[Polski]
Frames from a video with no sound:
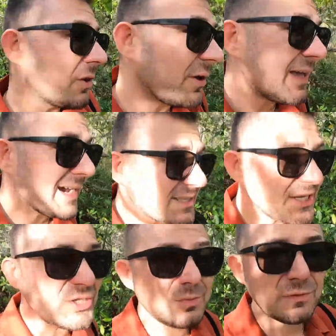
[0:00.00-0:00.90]
No i jak
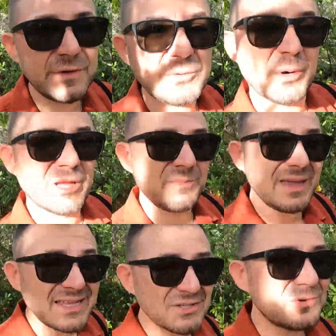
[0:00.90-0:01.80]
chcesz mówić po
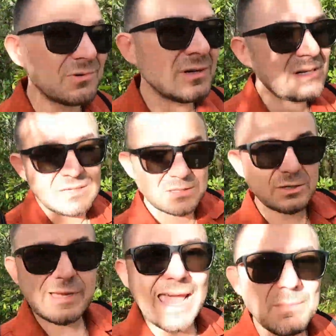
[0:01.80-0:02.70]
niemiecku,
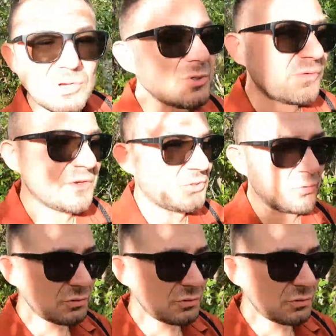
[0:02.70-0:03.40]
to okej, okay, możesz mówić